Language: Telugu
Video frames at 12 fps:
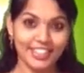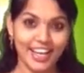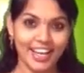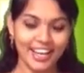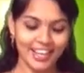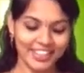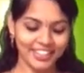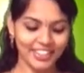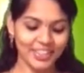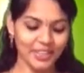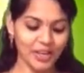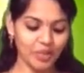చాలా
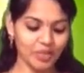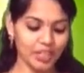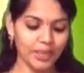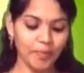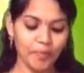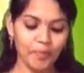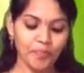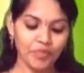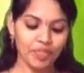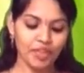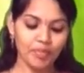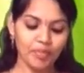ఎగ్జైటింగ్గా ఉంది
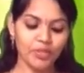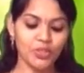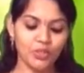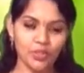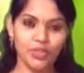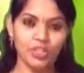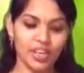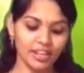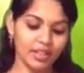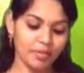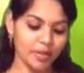మీరు చూస్తున్నారు కదా